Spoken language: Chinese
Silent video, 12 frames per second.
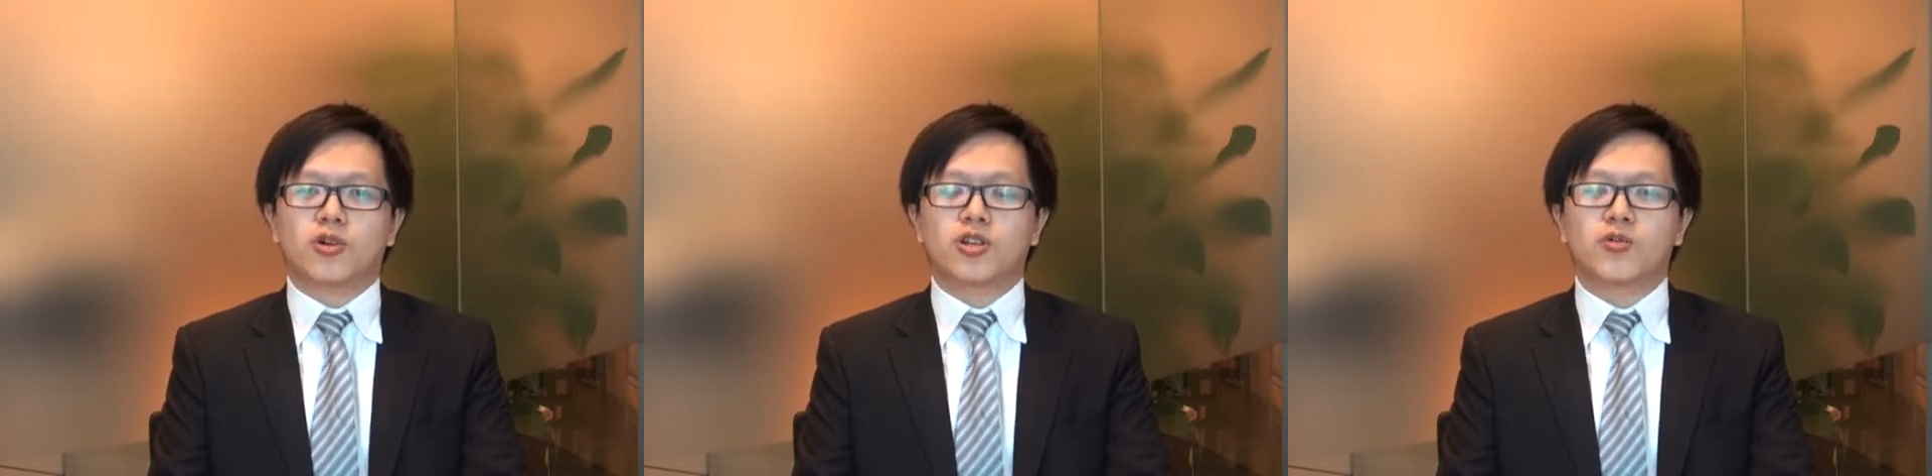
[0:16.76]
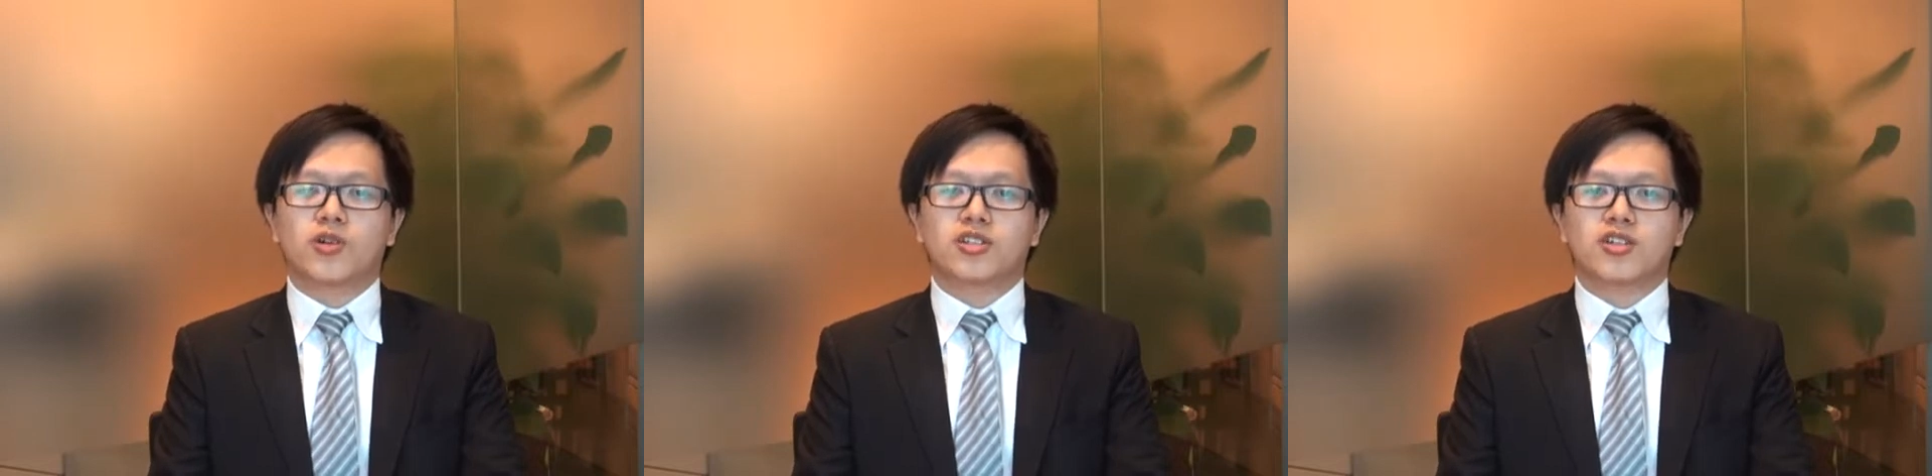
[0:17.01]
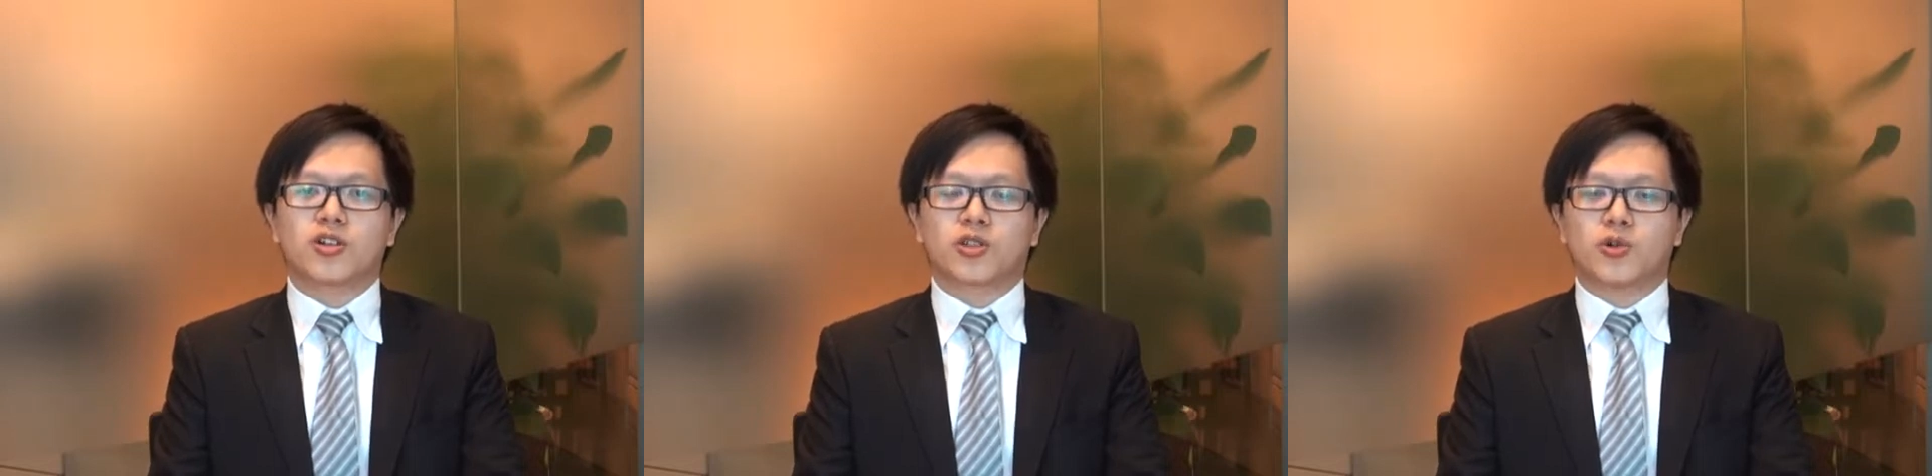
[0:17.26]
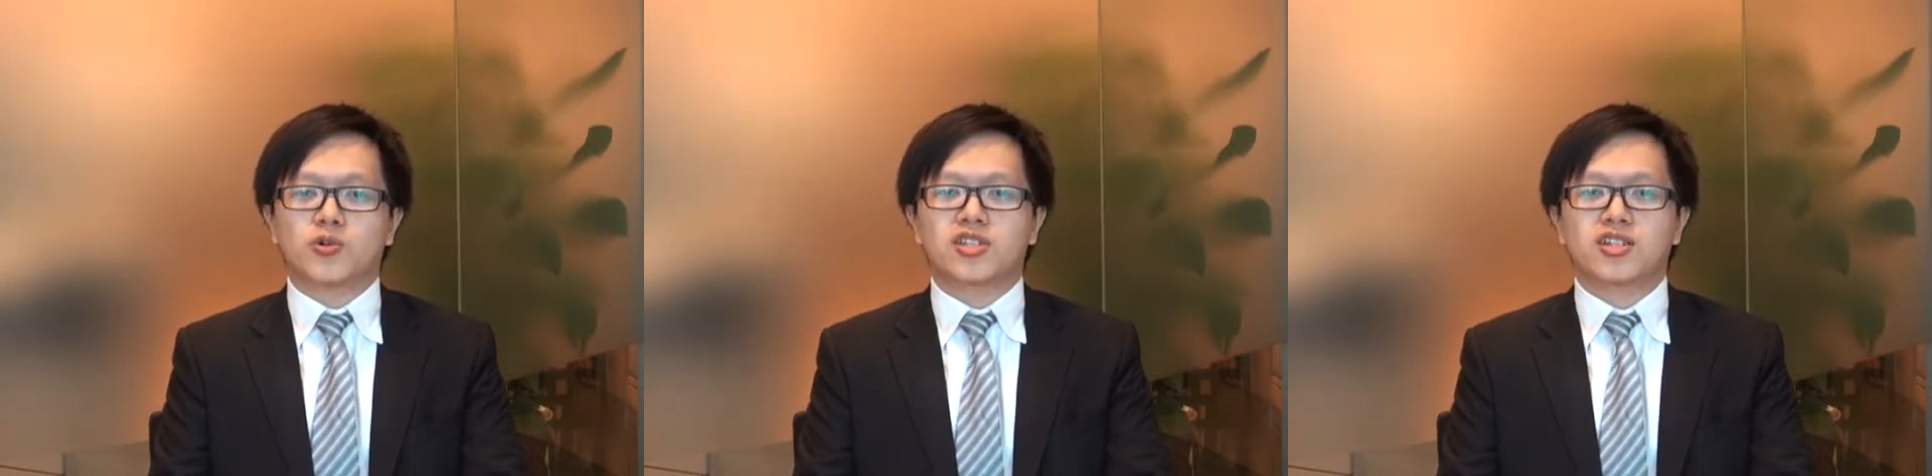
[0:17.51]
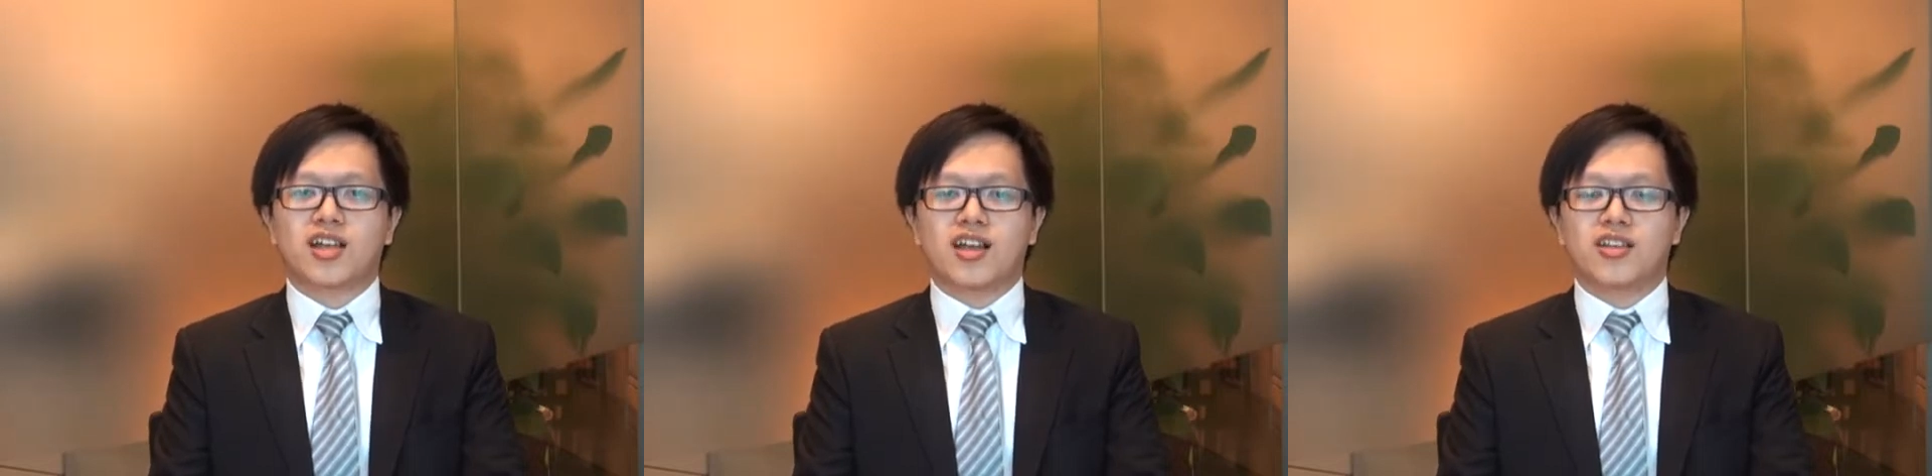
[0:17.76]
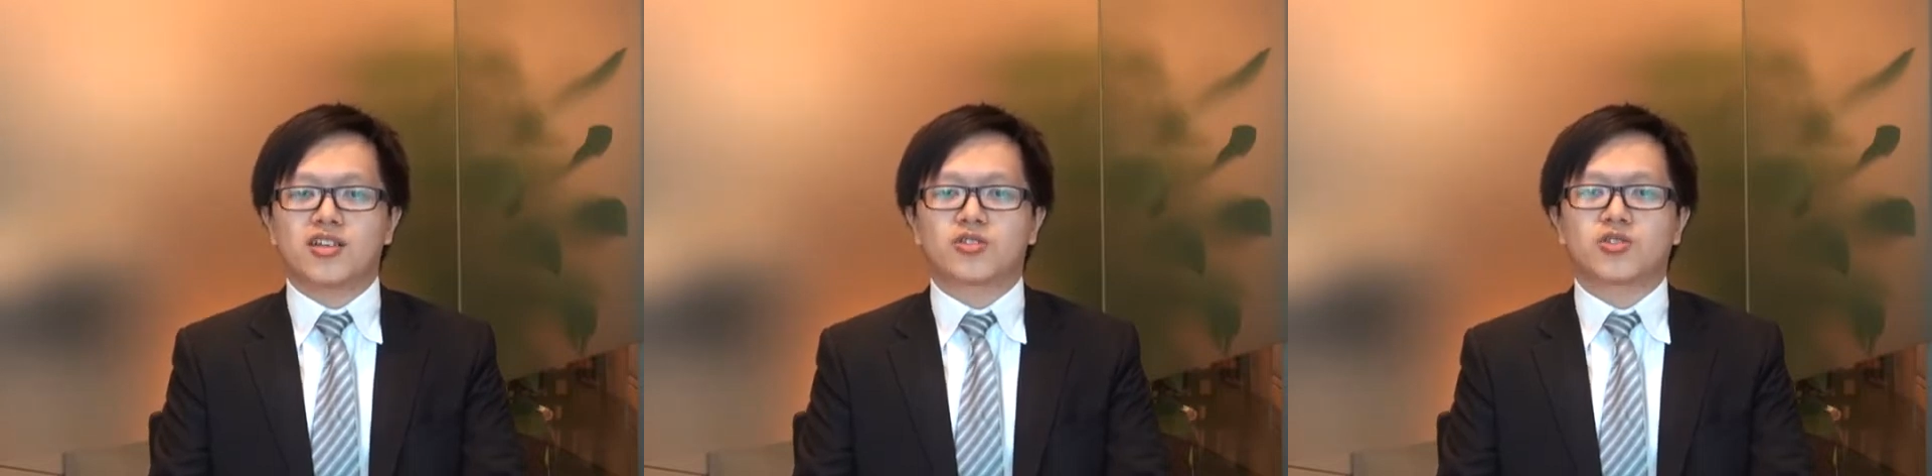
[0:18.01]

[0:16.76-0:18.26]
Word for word: 我认为这个投资概念